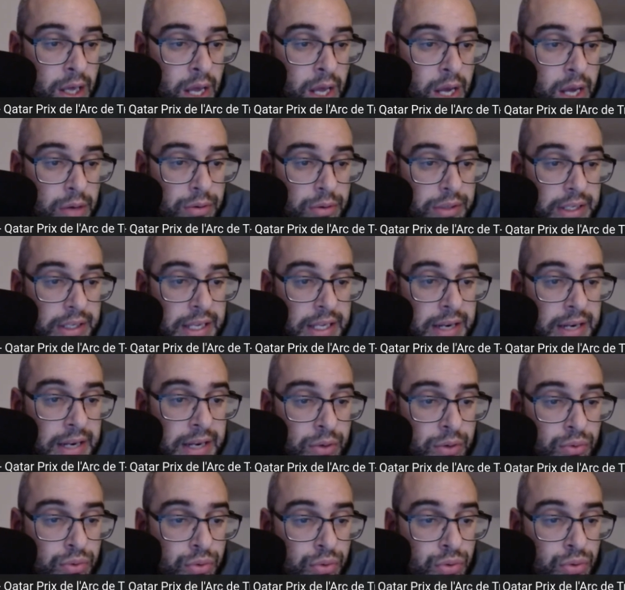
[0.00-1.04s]
À noter qu'il avait
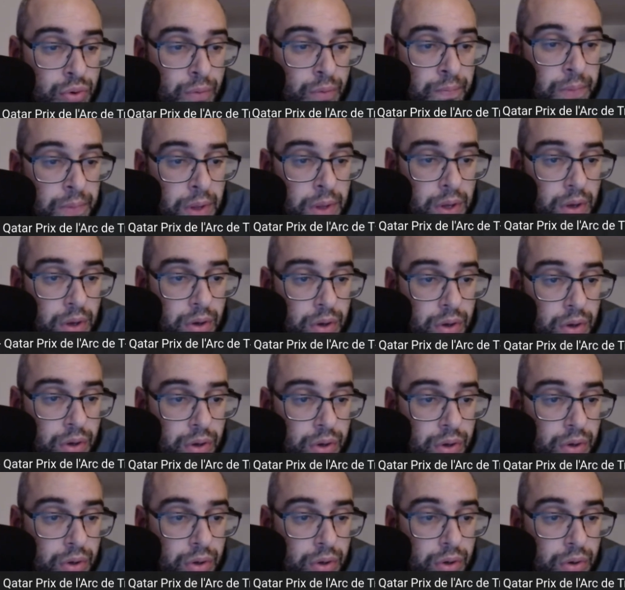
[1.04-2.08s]
couru
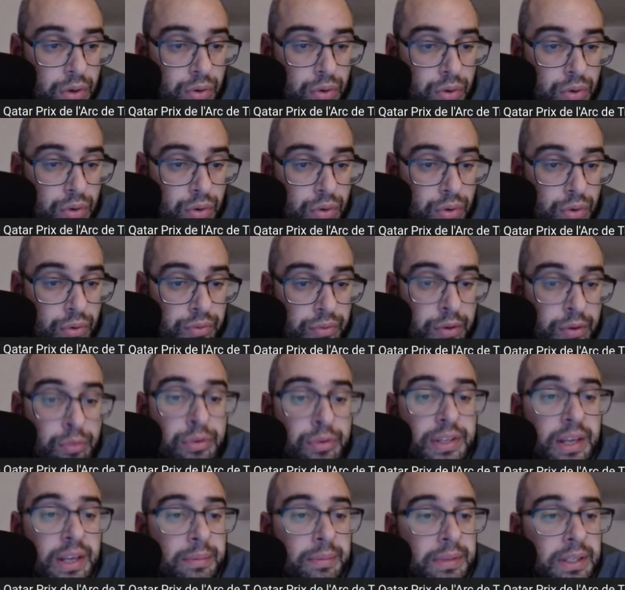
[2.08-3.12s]
euh, le fameux
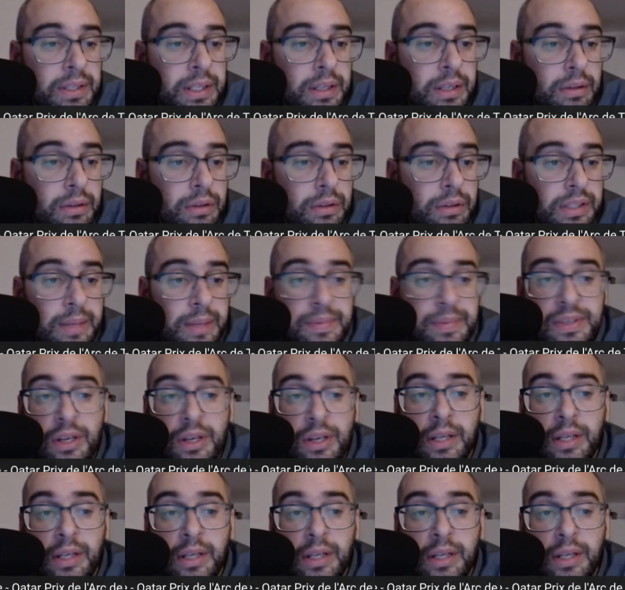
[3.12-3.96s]
derby d'Epson.